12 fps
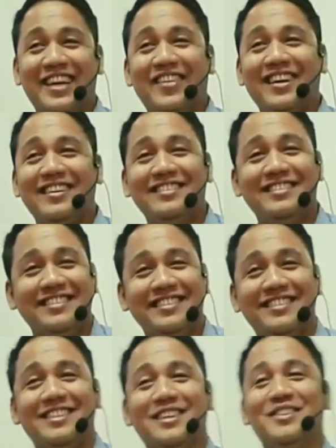Amen?
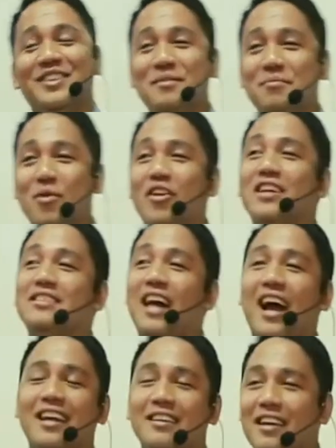Yun ang bungad sa
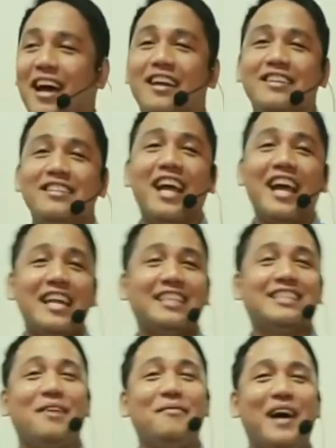akin, Arniel, ang
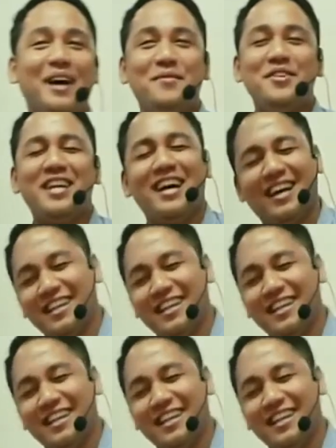taba mo na!